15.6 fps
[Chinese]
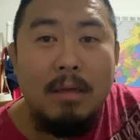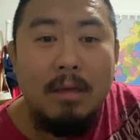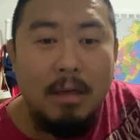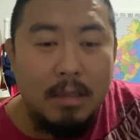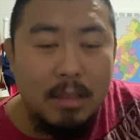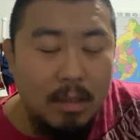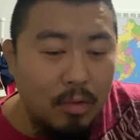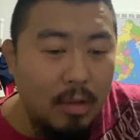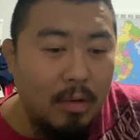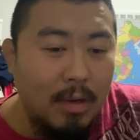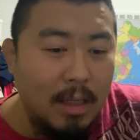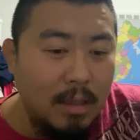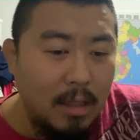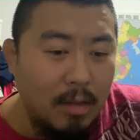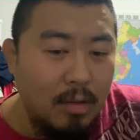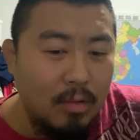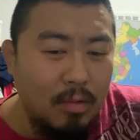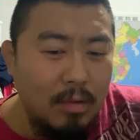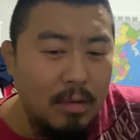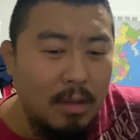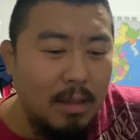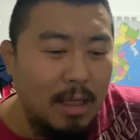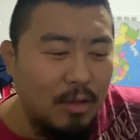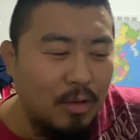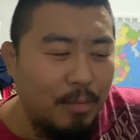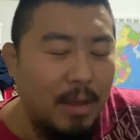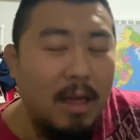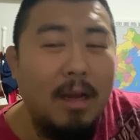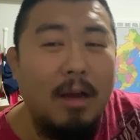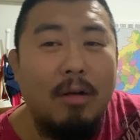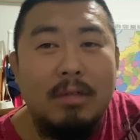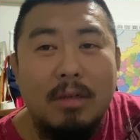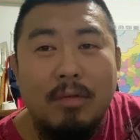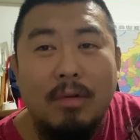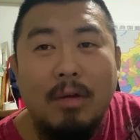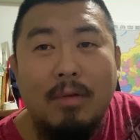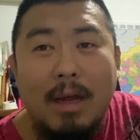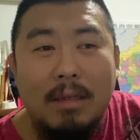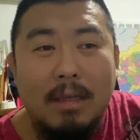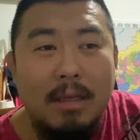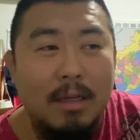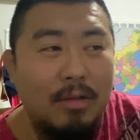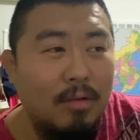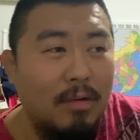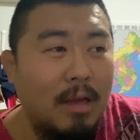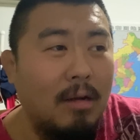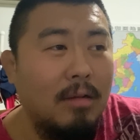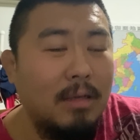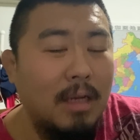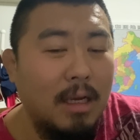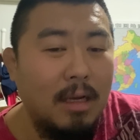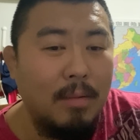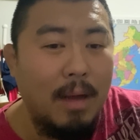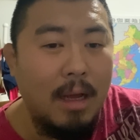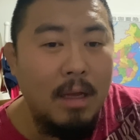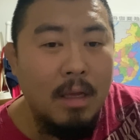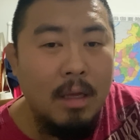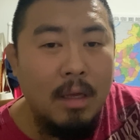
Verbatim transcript: 啊，社会话题说东哥，那你就别聊社会话题了，你就聊聊这个吧。